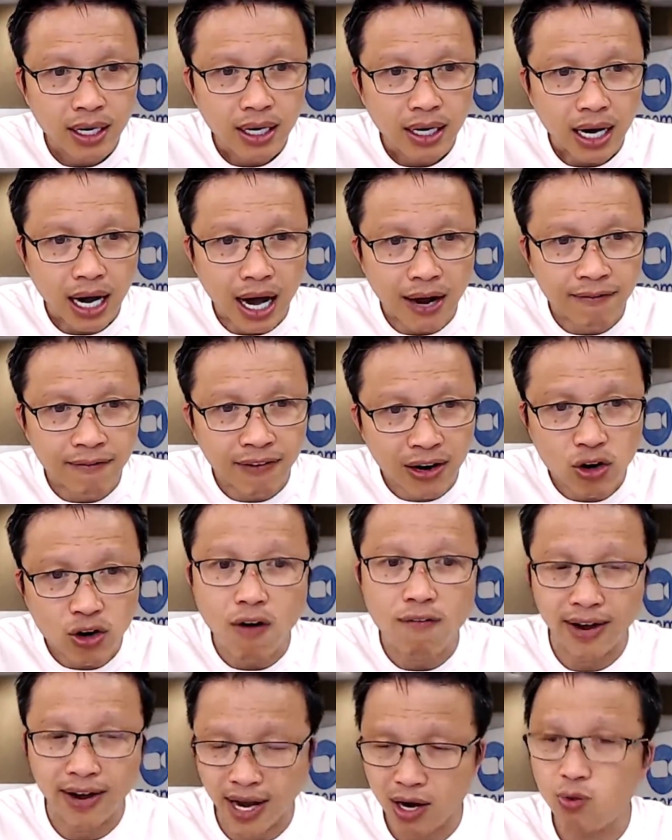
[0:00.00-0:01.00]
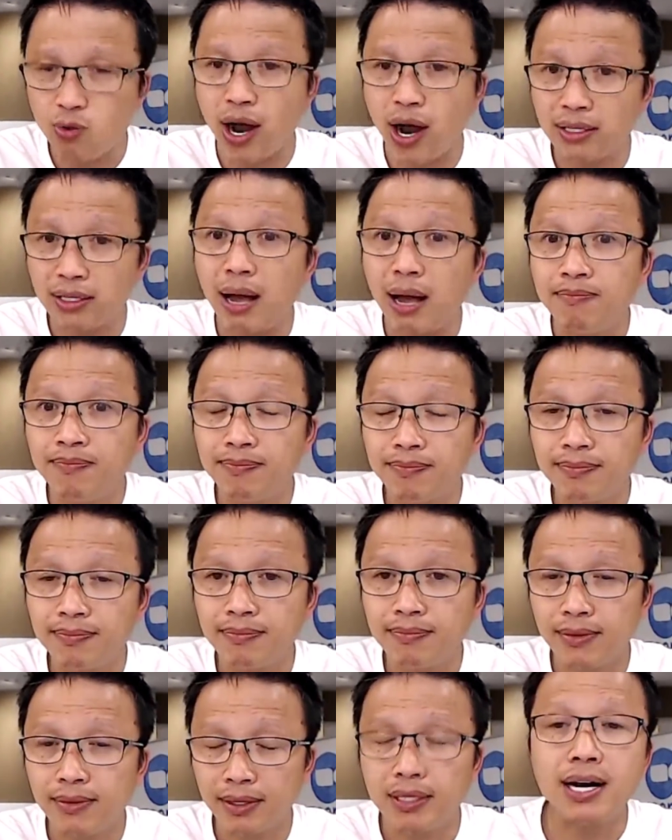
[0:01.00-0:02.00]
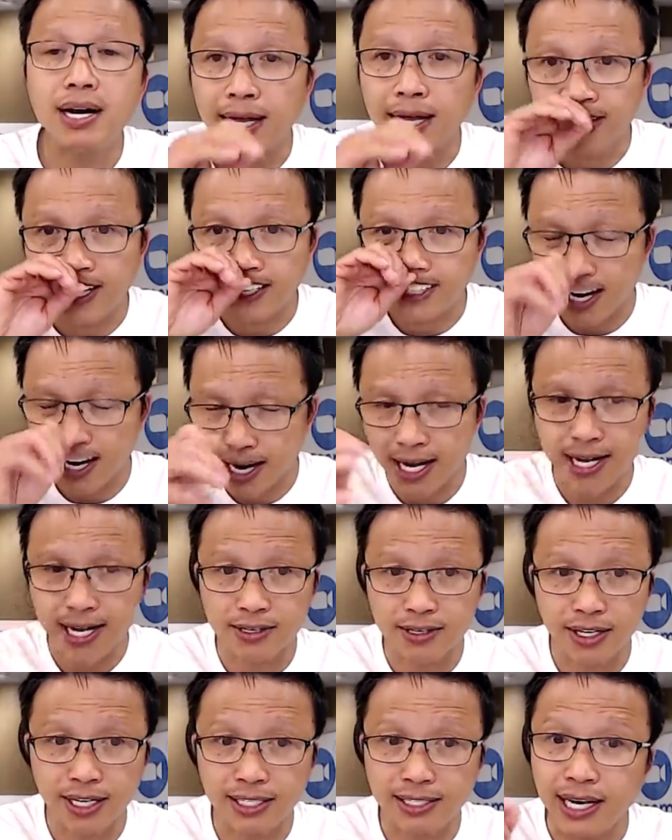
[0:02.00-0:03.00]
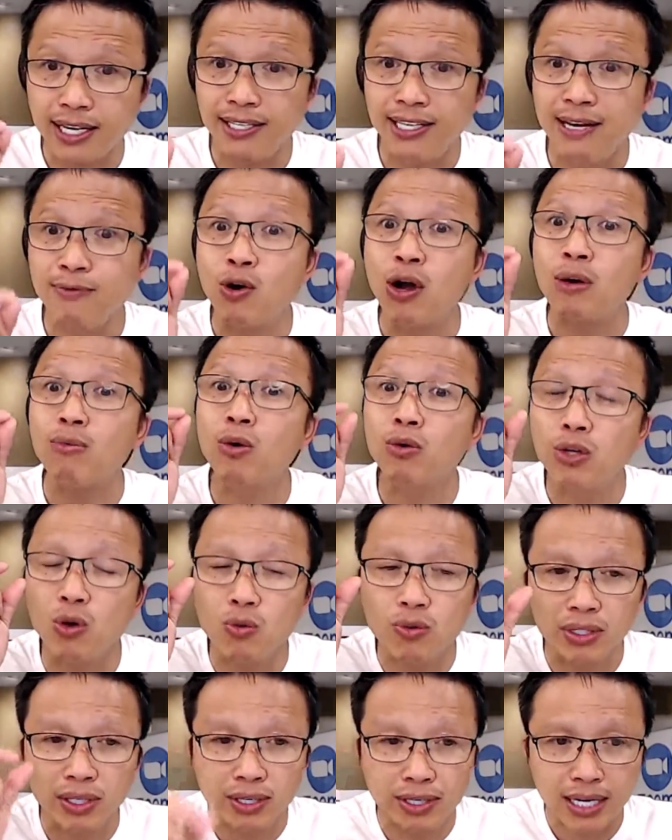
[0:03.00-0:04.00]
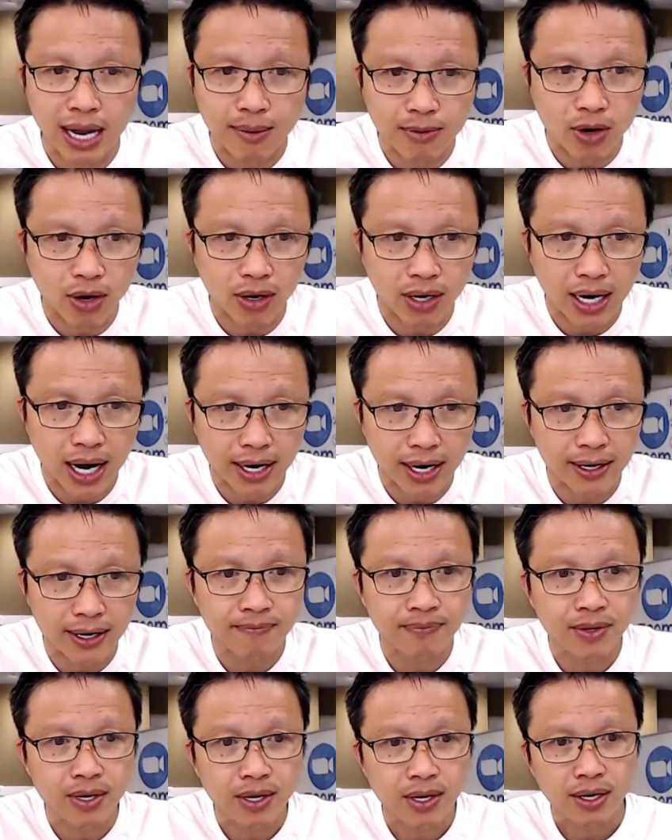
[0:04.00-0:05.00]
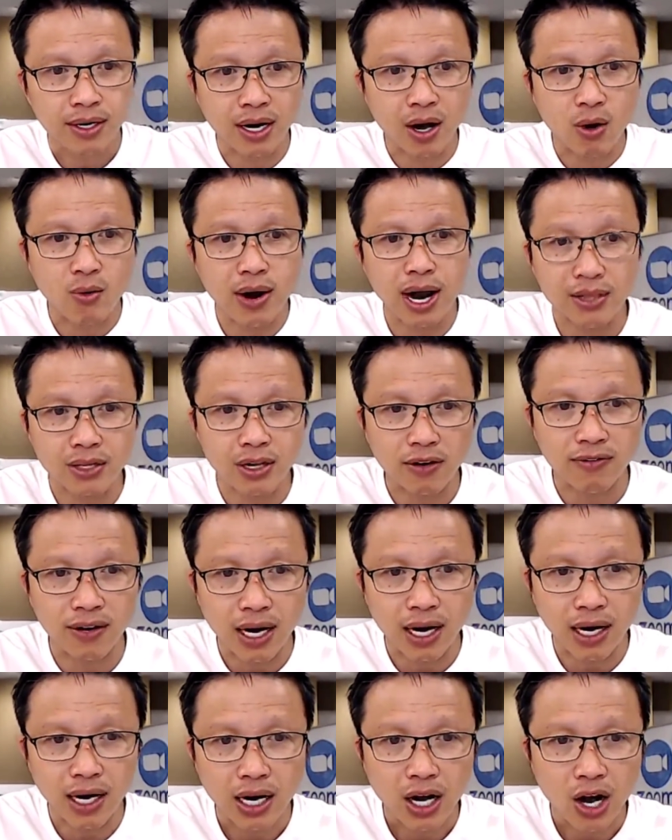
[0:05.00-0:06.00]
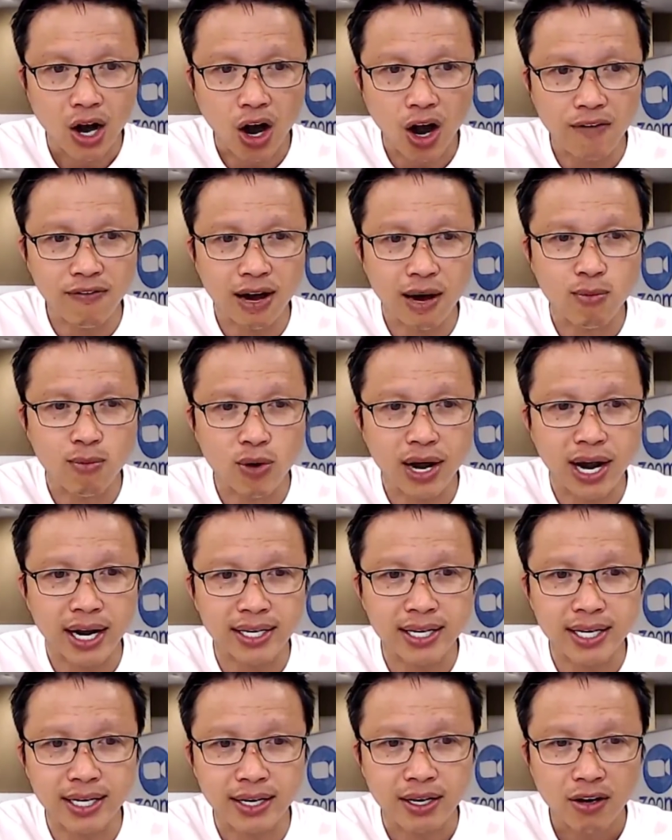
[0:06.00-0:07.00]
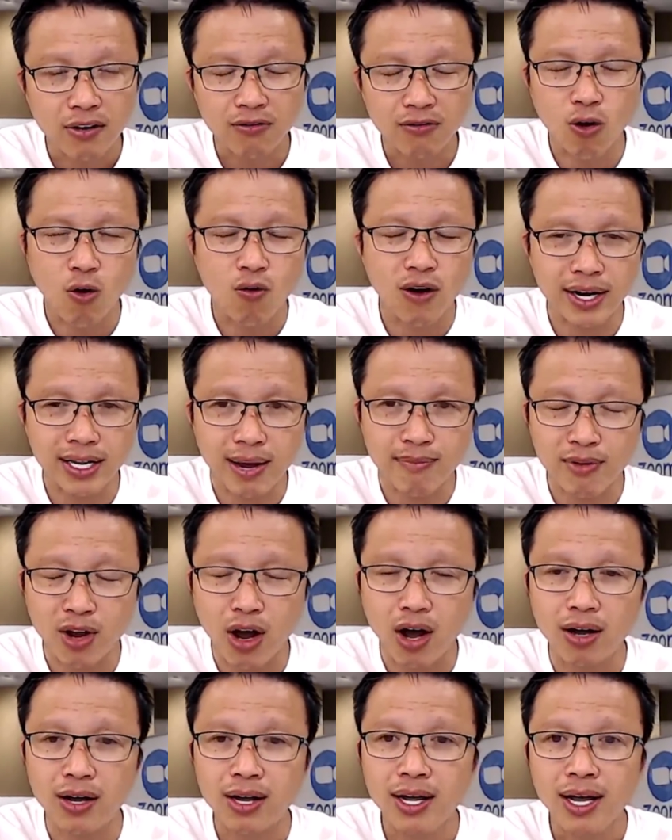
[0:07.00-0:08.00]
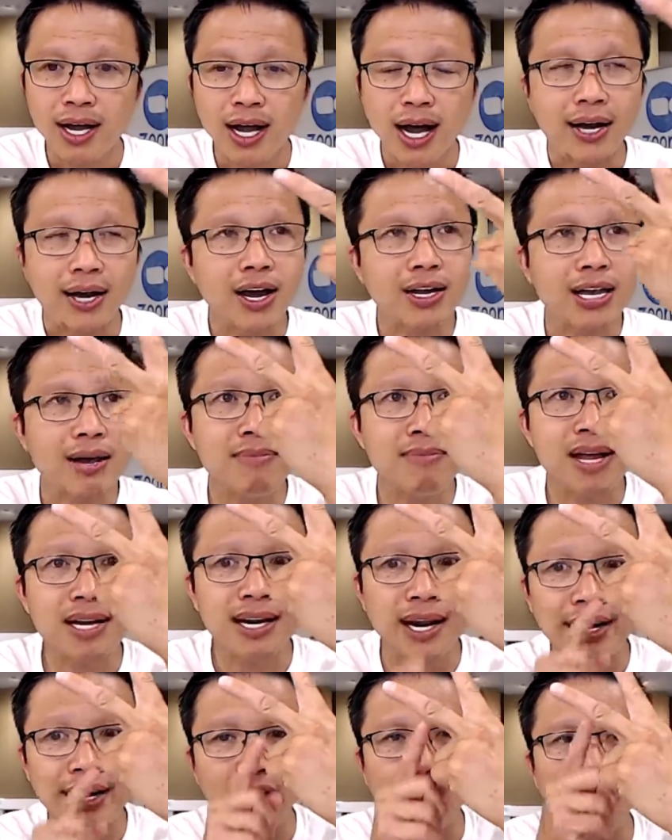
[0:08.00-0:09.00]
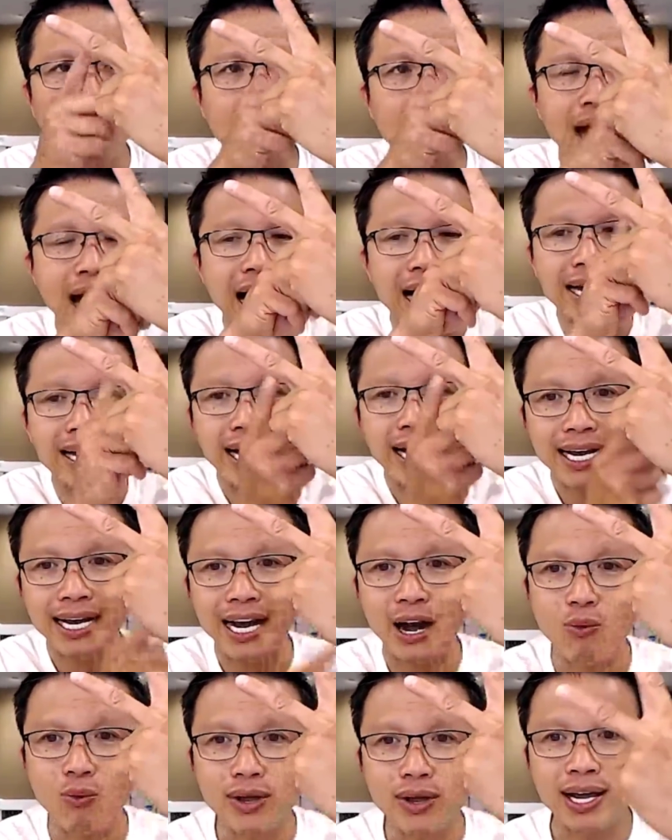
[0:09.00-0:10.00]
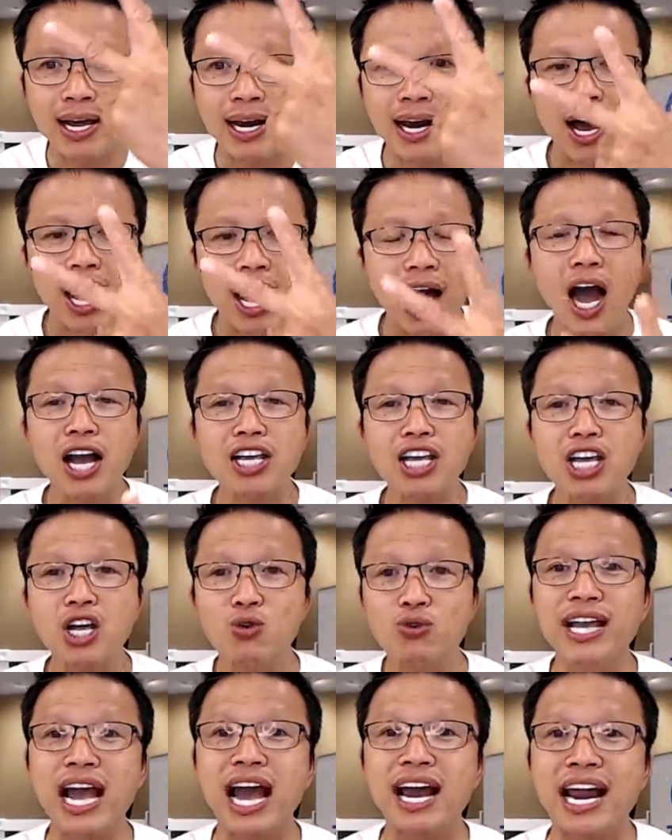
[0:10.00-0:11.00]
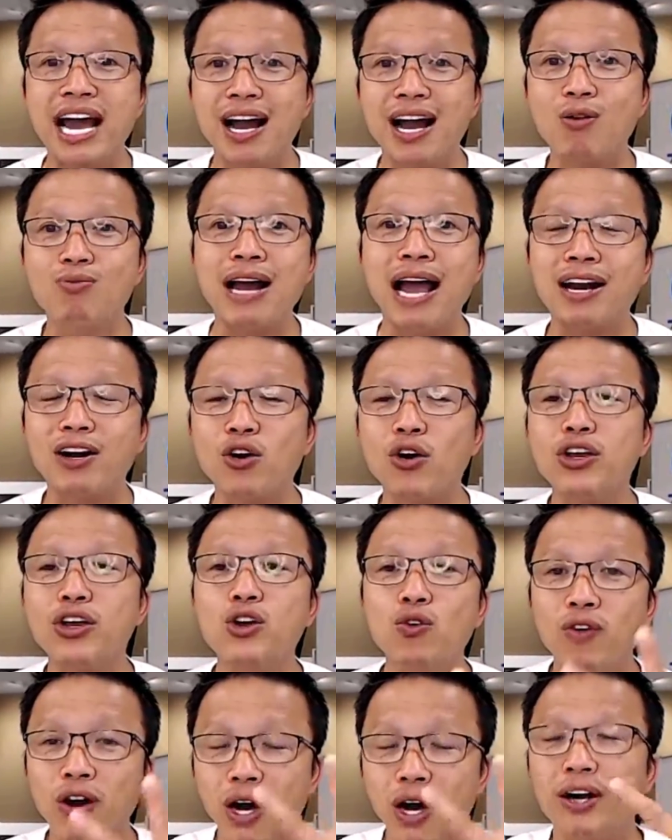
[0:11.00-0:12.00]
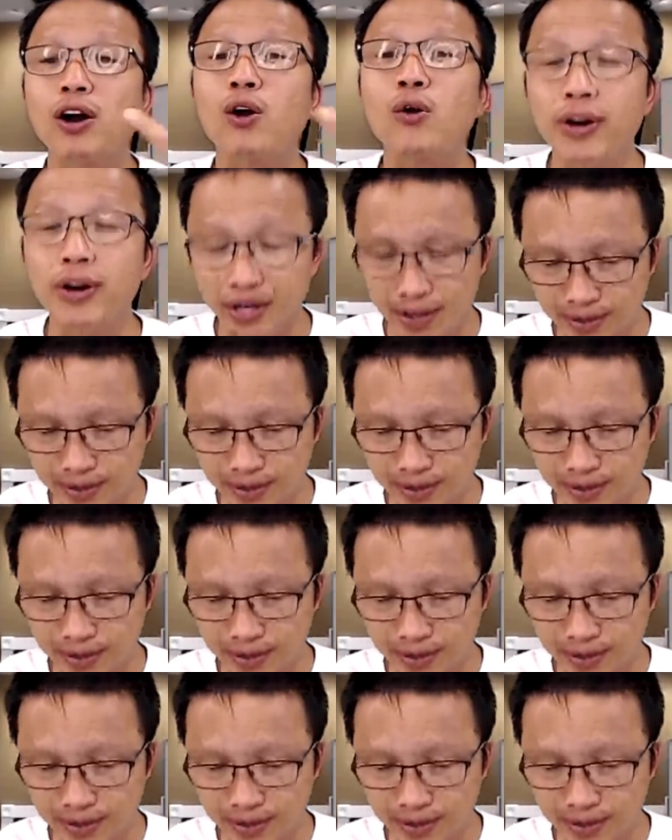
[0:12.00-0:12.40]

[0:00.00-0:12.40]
anh vẫn có vẻ quan tâm tức là anh ta thể hiện được cái trách nhiệm hoặc một chút cái tình cảm còn lại đó nấu ăn cho vợ hỏi vợ muốn ăn gì phụ vợ chăm con anh nói cho em biết là nội ba cái này không có nha là hơn nhiều cha đàn ông đang nói yêu vợ rồi đó